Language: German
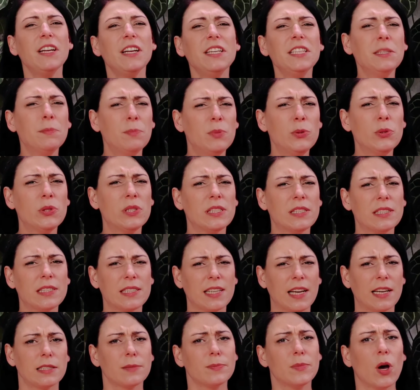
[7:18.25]
wenn die Blüte
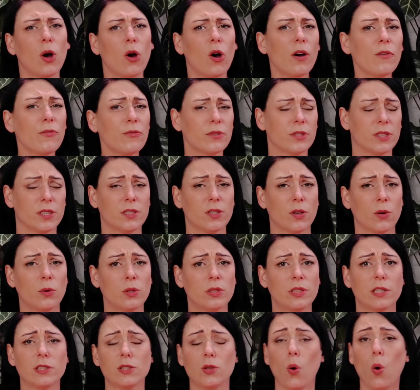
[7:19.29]
sich erstmal öffnet
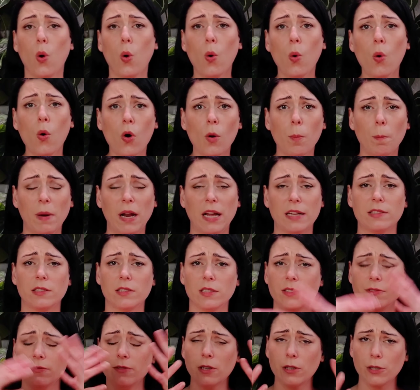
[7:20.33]
und das Hochblatt
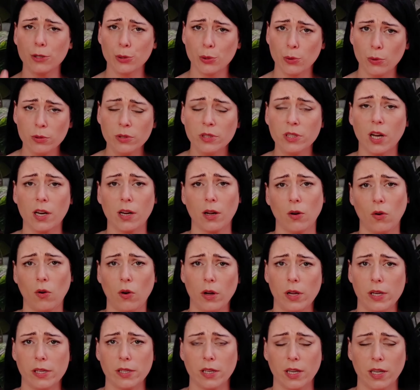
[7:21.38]
sich wirklich
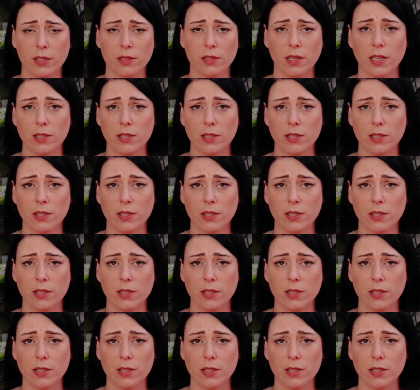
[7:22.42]
runtergerollt hat,